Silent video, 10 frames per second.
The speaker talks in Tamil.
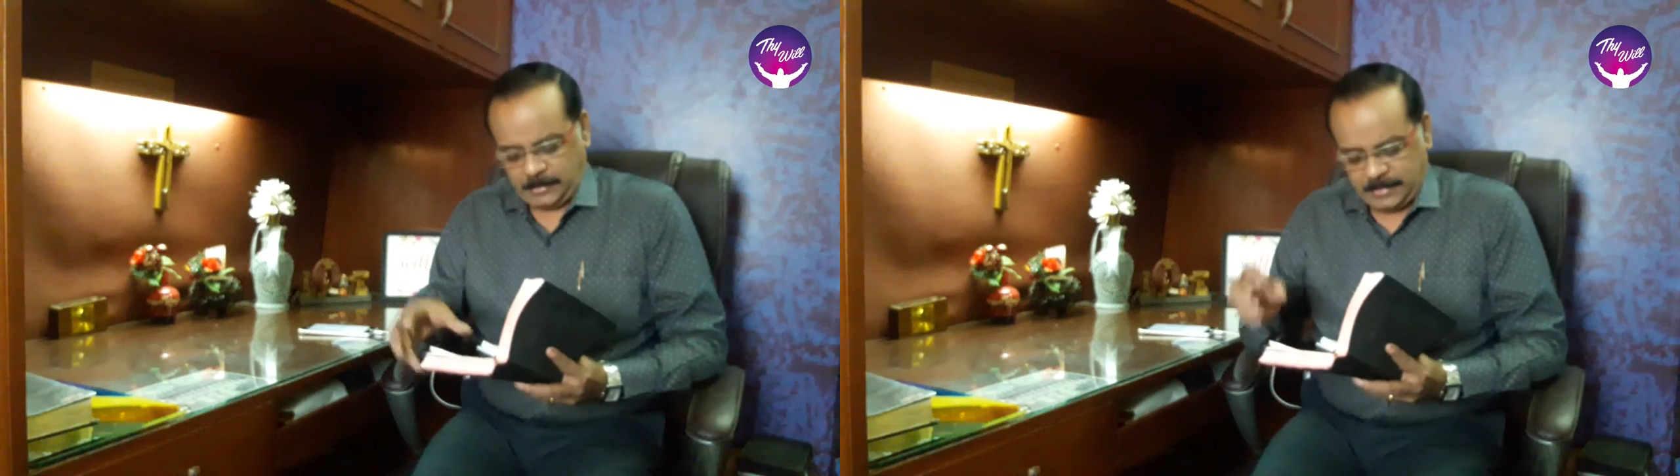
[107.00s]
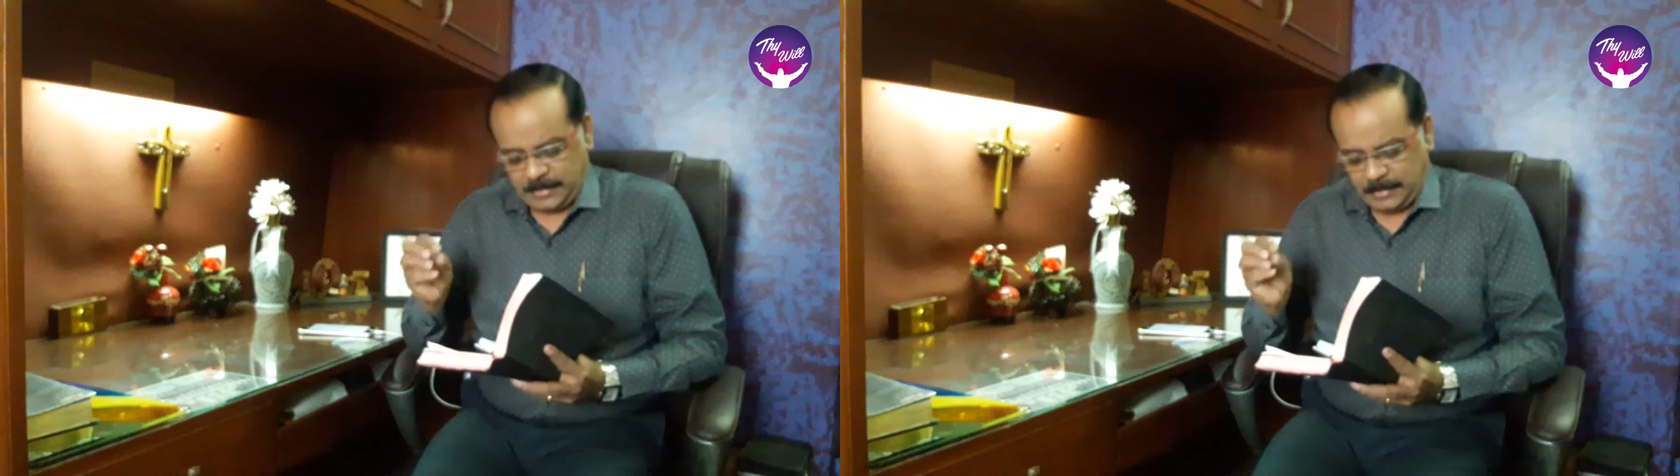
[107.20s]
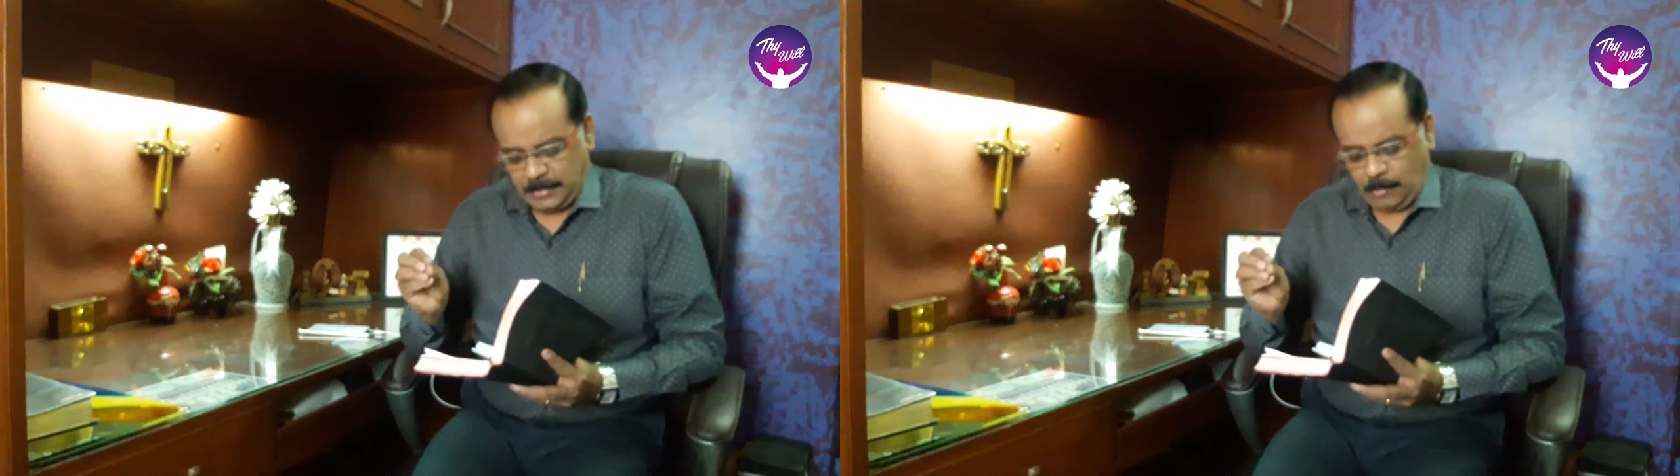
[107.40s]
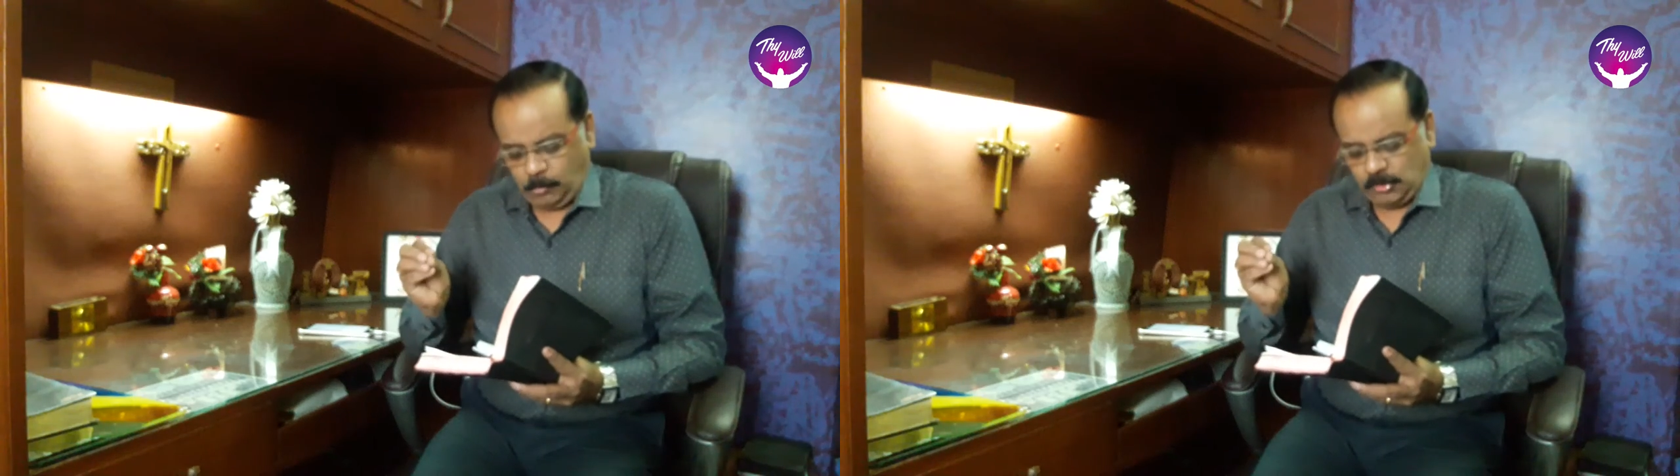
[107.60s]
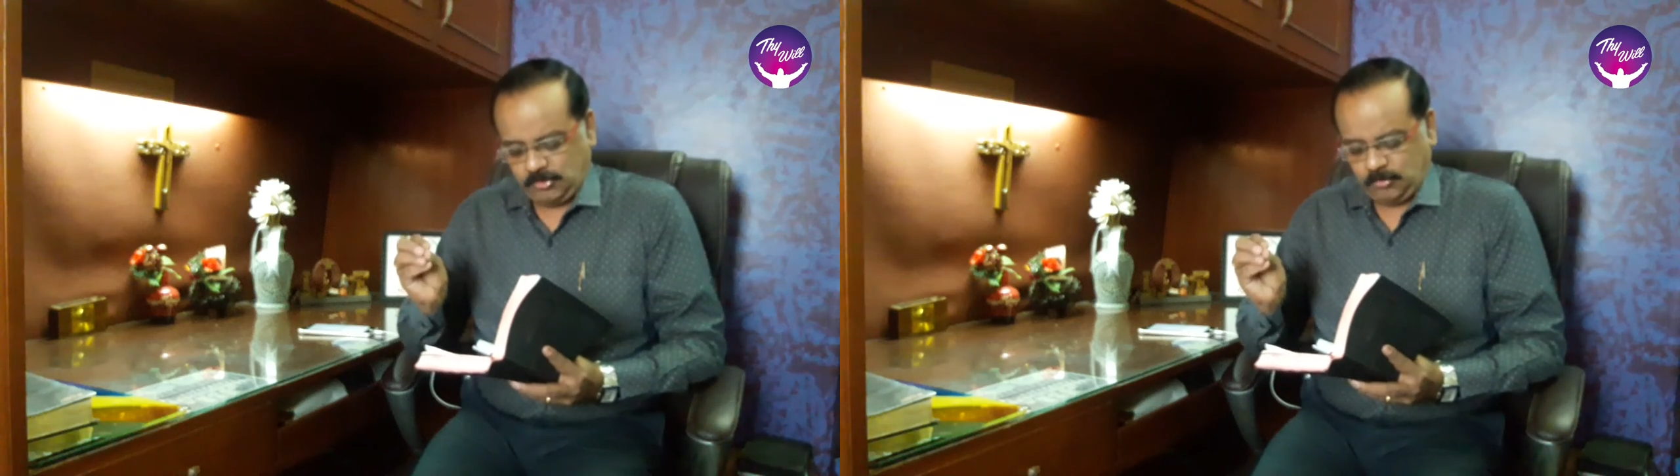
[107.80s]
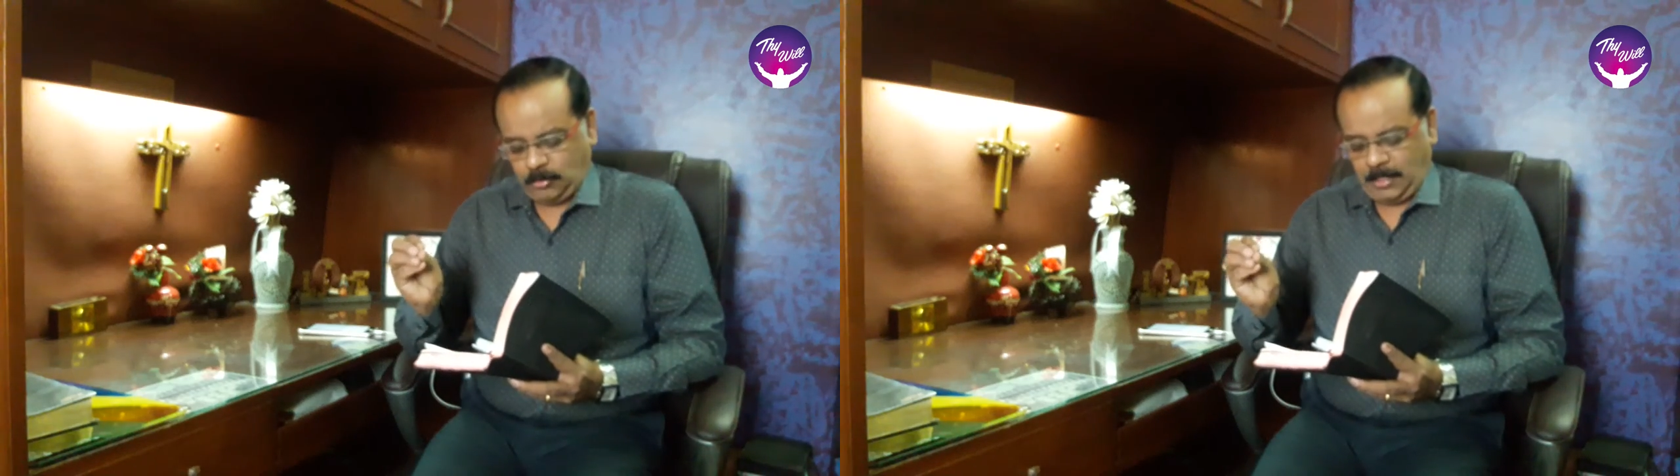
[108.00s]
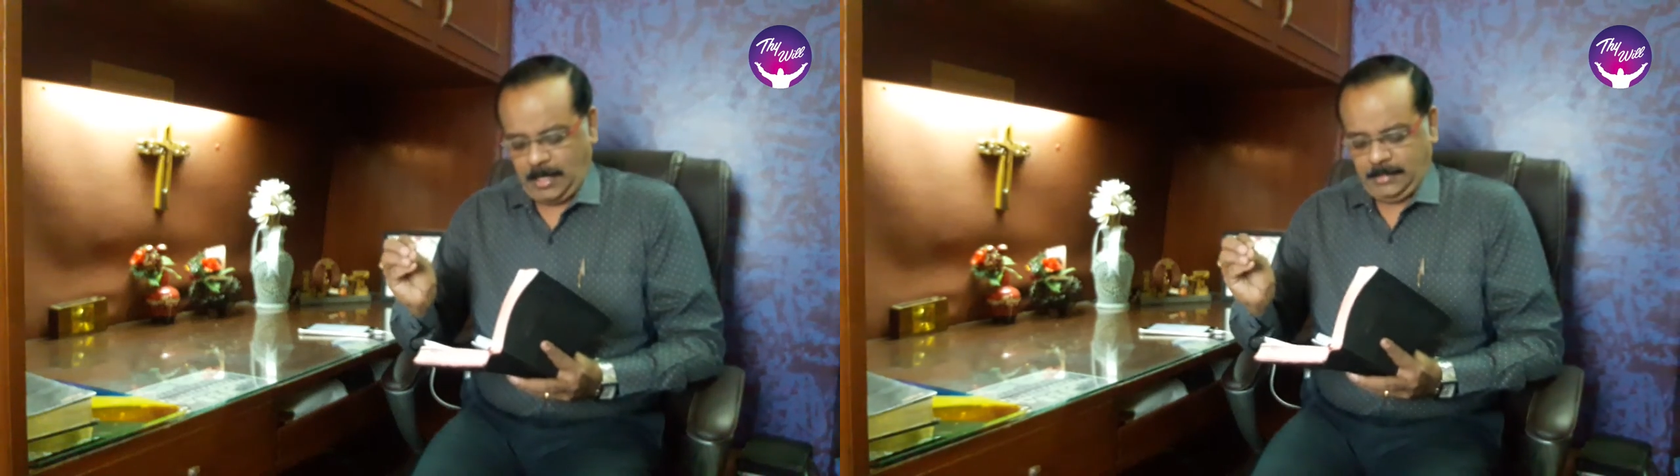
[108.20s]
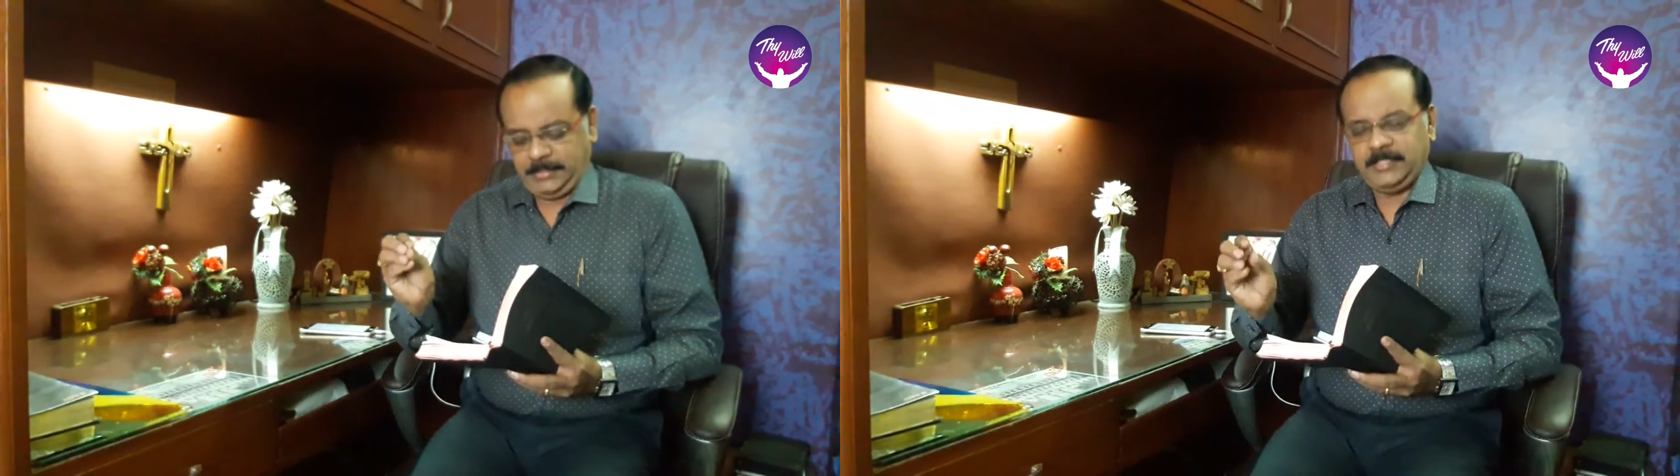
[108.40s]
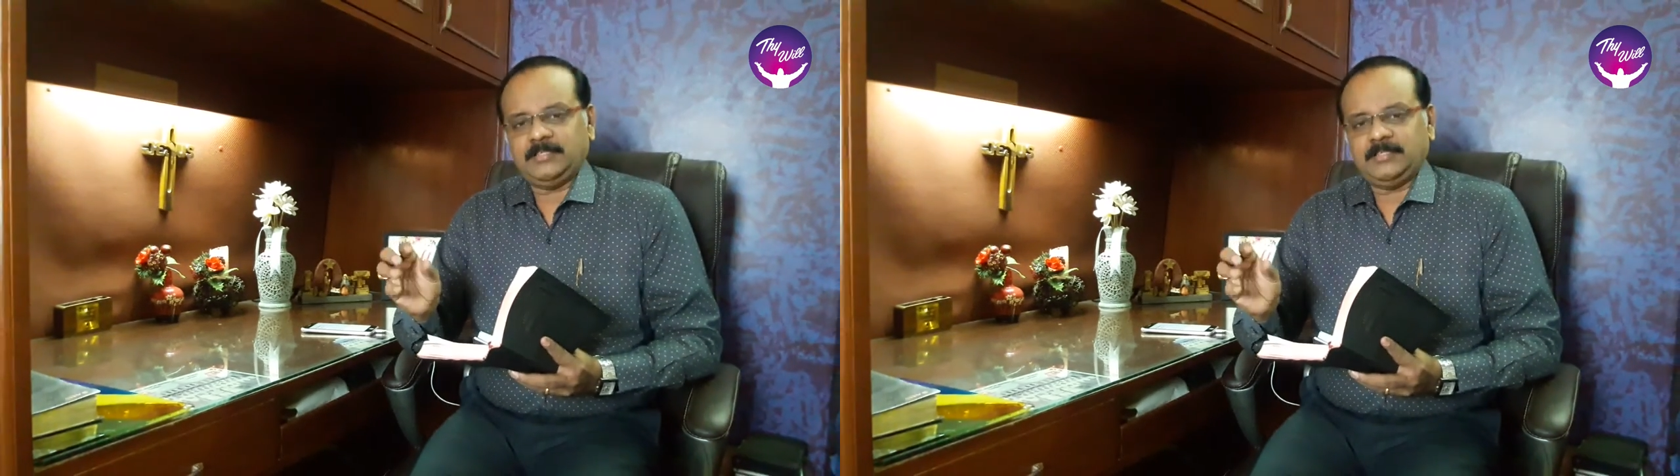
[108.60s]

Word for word: அது என்ன ஒரு சூழலாக